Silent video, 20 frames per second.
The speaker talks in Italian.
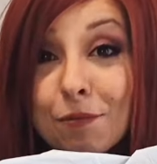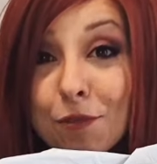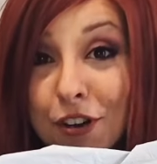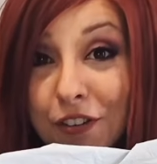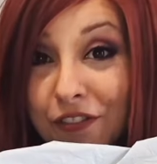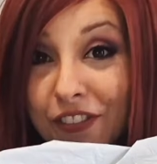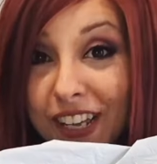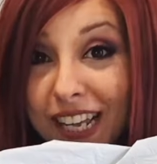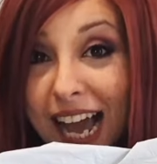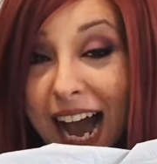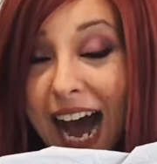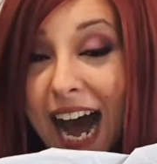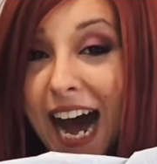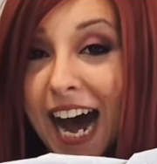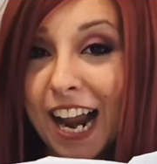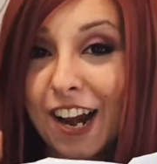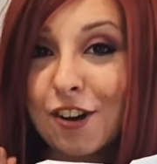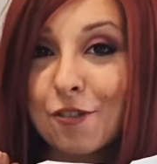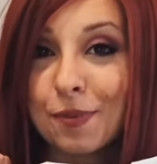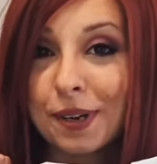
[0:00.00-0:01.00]
Diamo il via
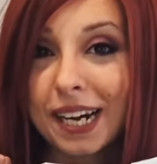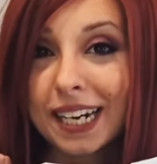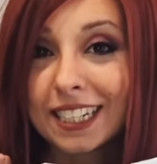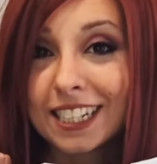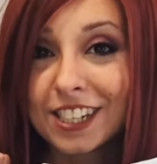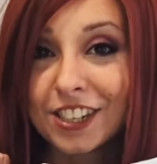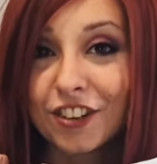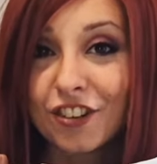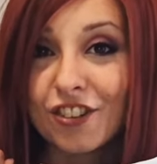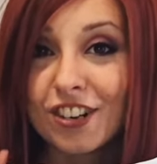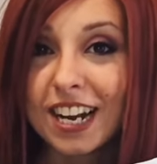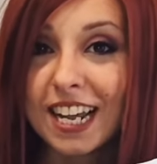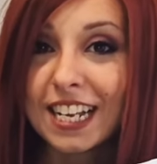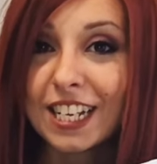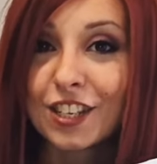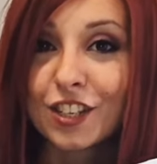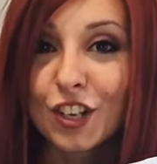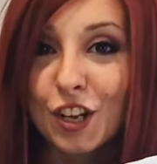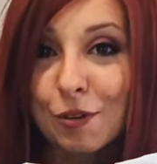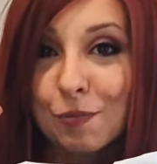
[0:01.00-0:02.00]

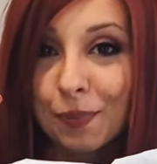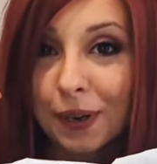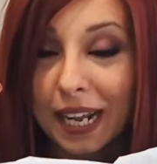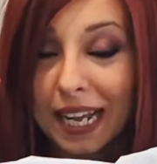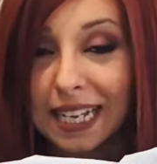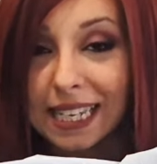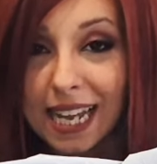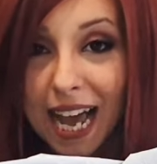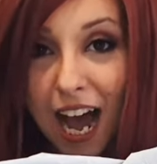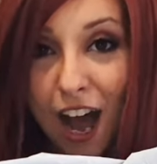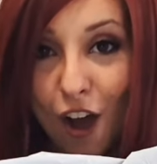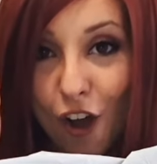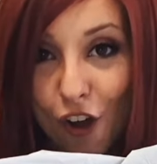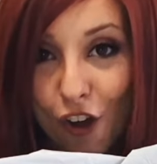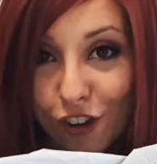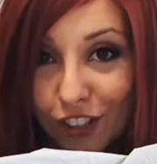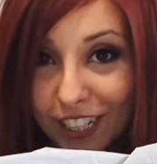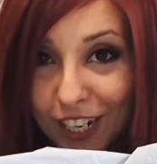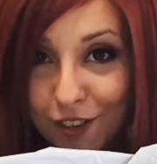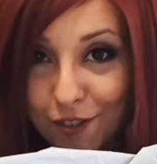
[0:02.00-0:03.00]
all'operazione sorpresa
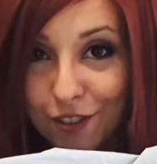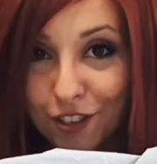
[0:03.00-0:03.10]
o